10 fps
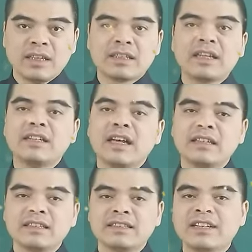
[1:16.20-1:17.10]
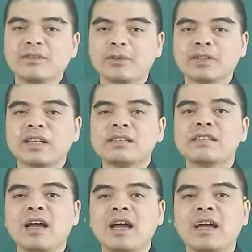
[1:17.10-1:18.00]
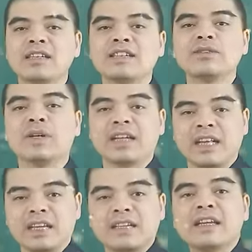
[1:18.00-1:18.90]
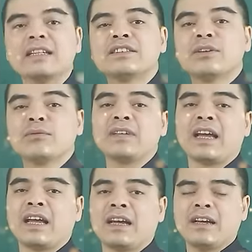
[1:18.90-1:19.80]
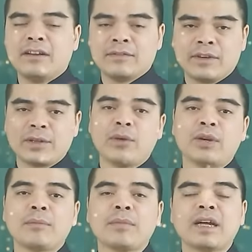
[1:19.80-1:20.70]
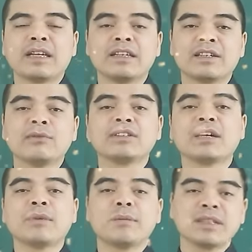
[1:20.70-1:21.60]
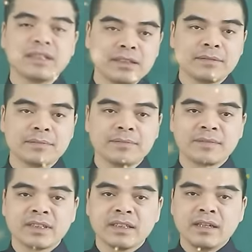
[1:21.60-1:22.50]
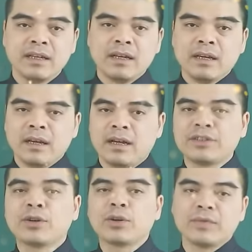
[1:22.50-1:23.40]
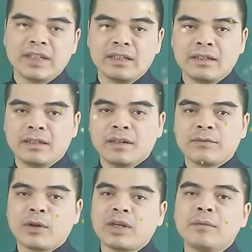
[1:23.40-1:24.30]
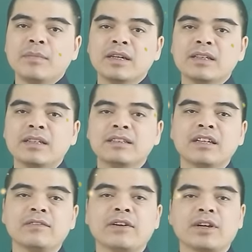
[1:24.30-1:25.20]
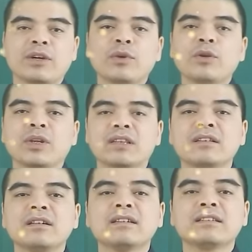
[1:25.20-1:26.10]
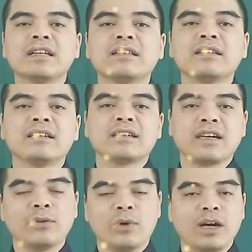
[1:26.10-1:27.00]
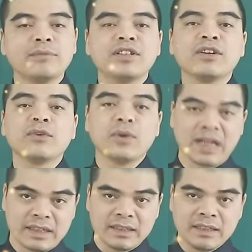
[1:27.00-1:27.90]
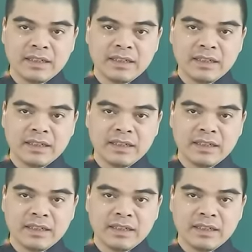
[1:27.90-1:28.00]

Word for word: thế nên gia chủ rất sợ những tuổi này đến sông nhà vào đầu năm 2024 à, thưa quý vị vào cái năm mới thì dựa vào cái quy luật tương sinh tương khắc của âm dương ngũ hành